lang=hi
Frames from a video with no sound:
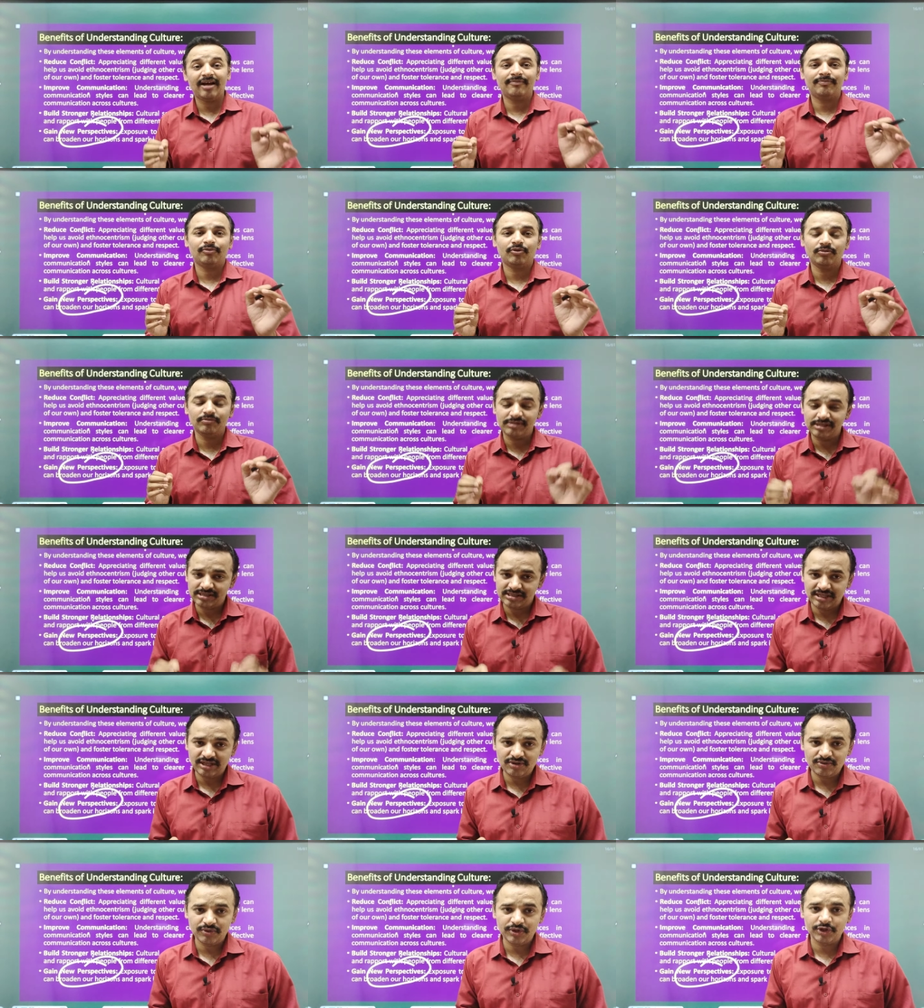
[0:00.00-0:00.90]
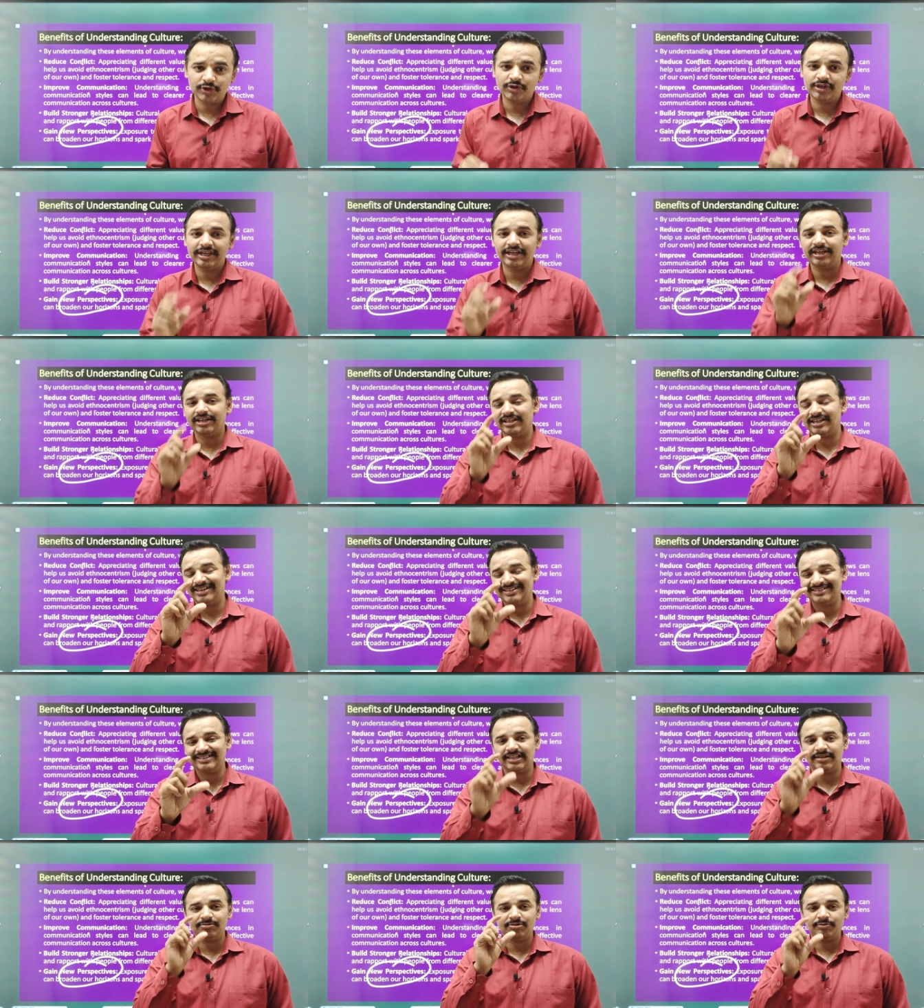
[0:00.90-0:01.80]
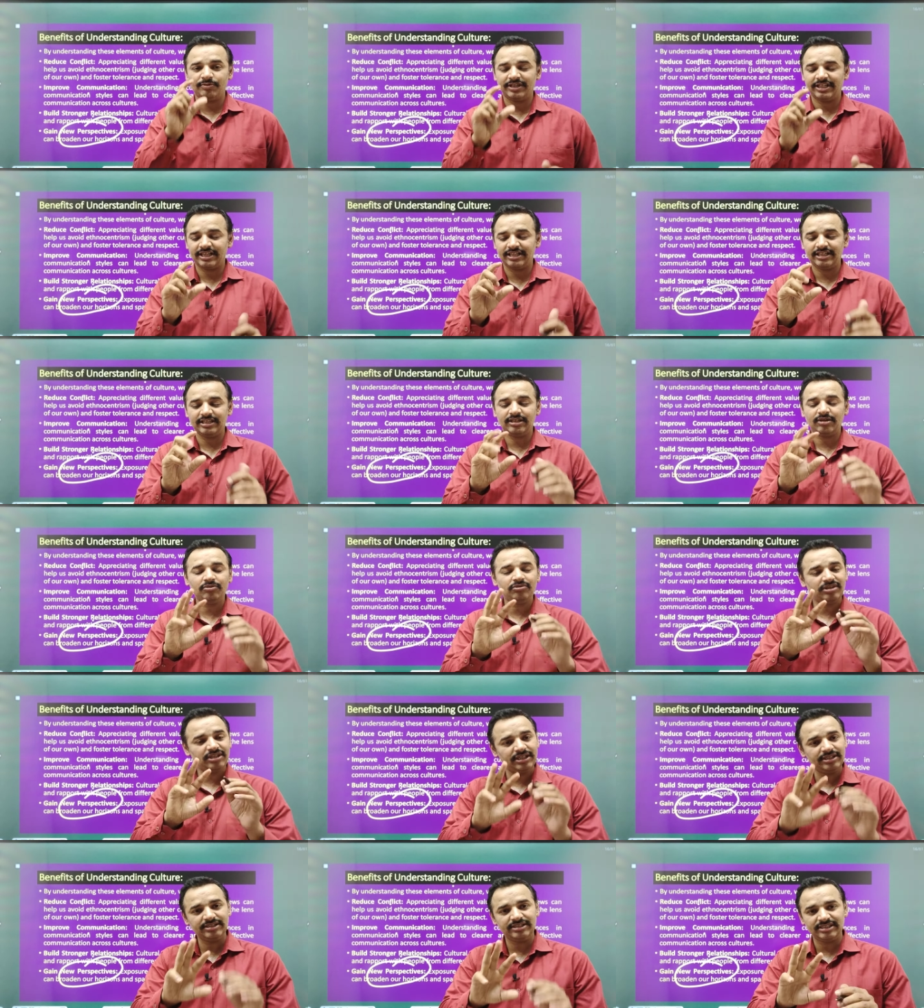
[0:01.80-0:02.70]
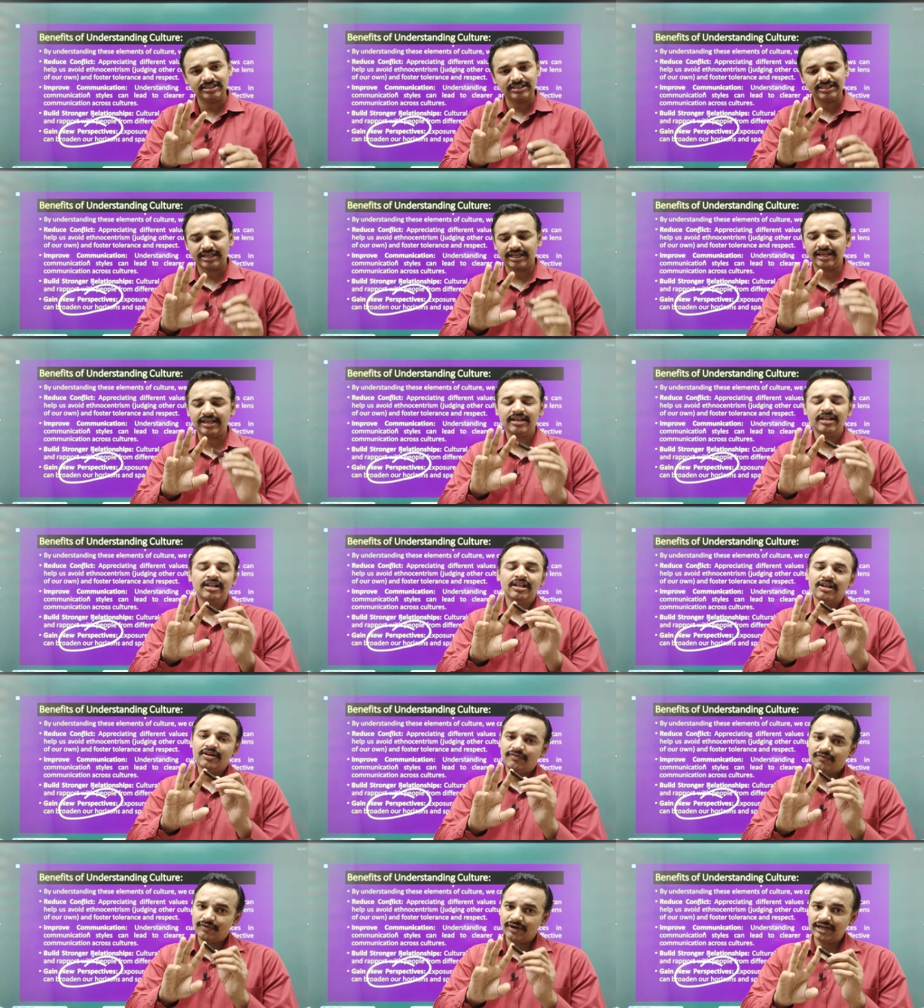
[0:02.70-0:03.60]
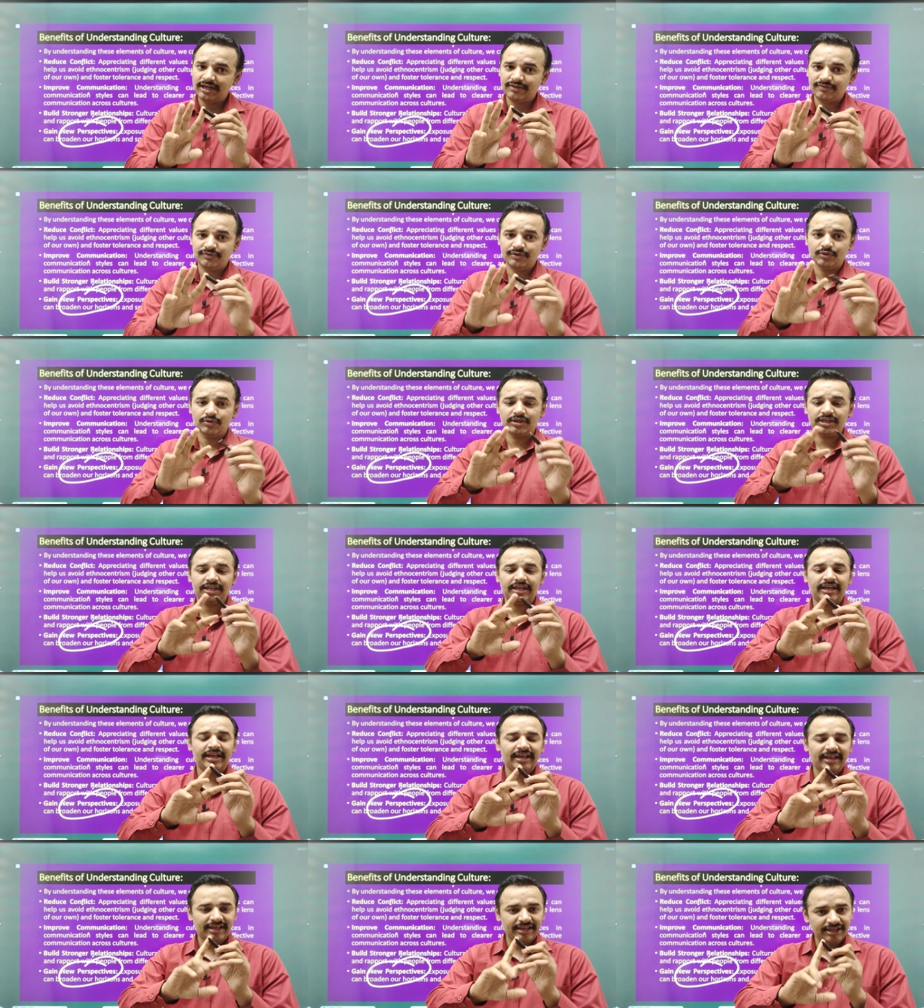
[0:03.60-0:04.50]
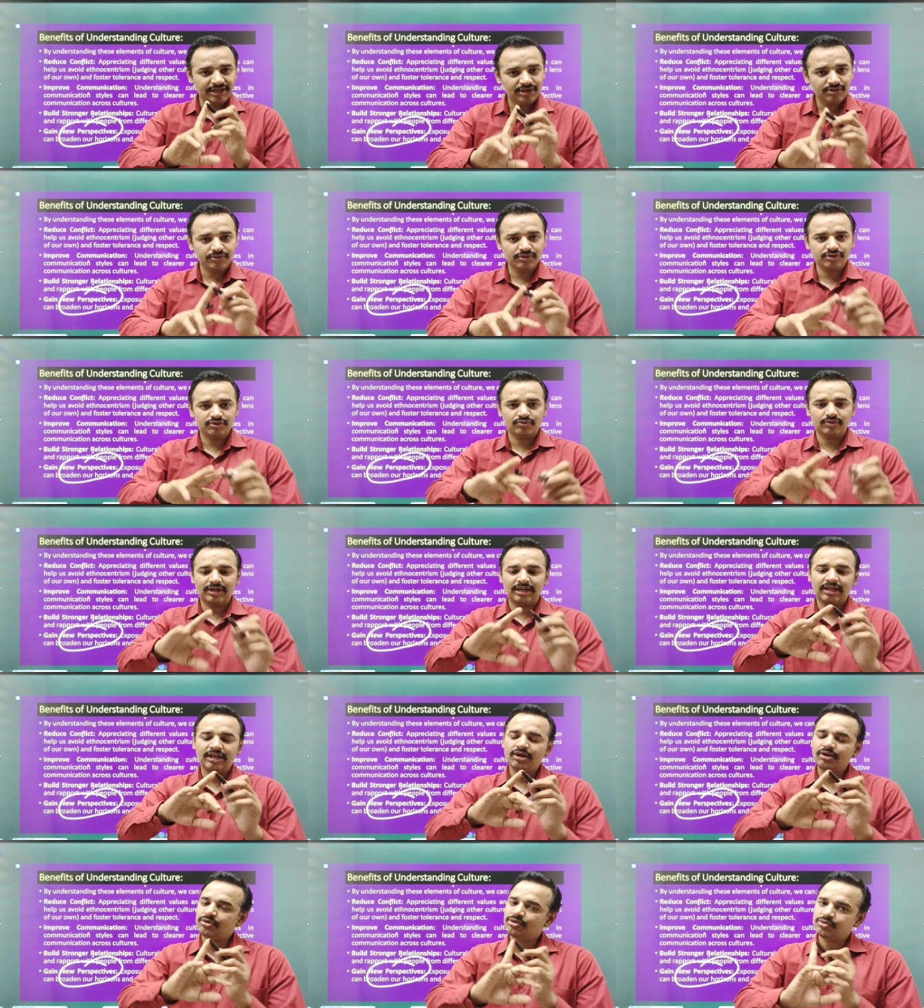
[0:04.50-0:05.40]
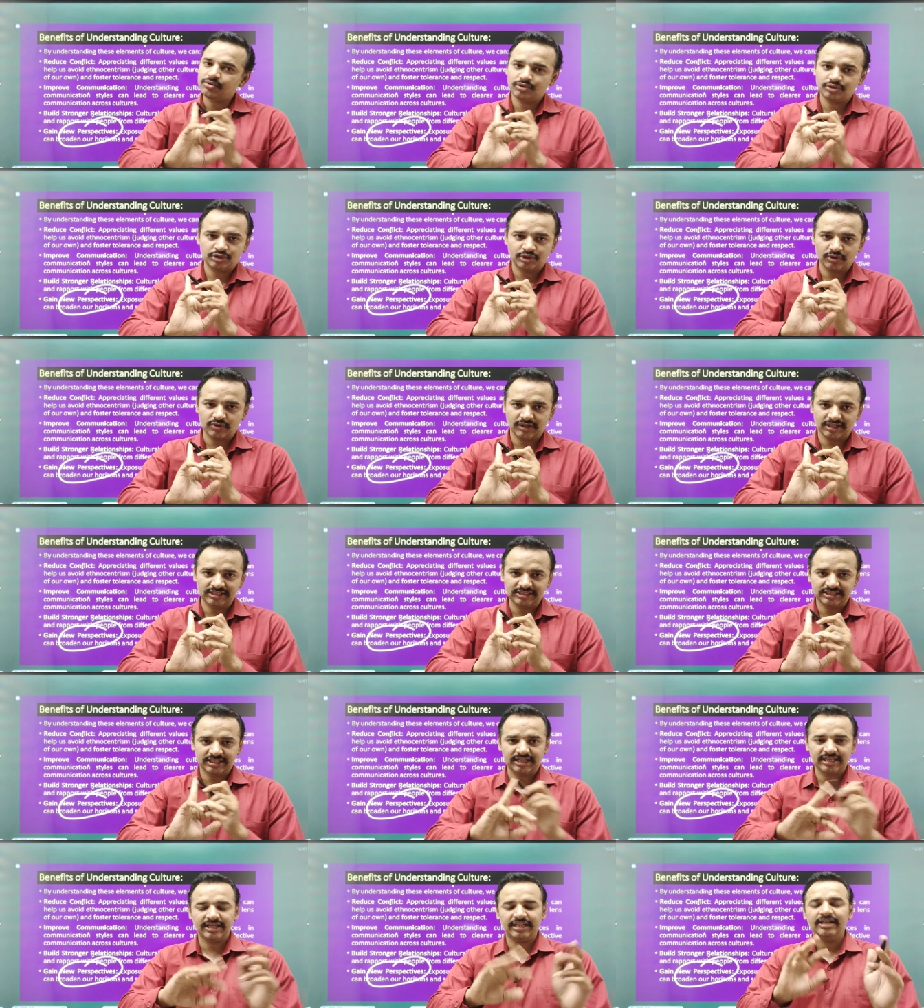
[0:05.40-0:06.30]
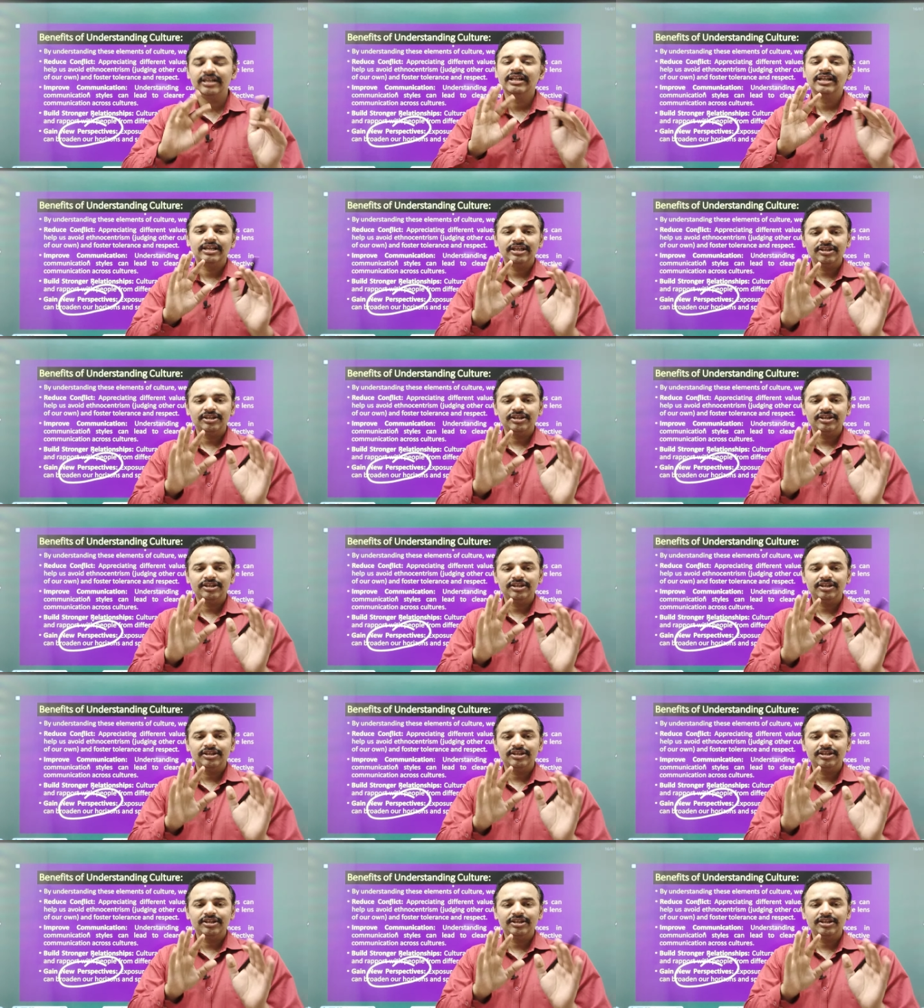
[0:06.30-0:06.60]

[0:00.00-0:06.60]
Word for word: आपको मिस नहीं हुई होगी एक नट शेल में बता देता हूँ तीन चीज़ें हैं वर्ल्ड व्यू की है इंडिविजुअल है और सोशियो कल्चर है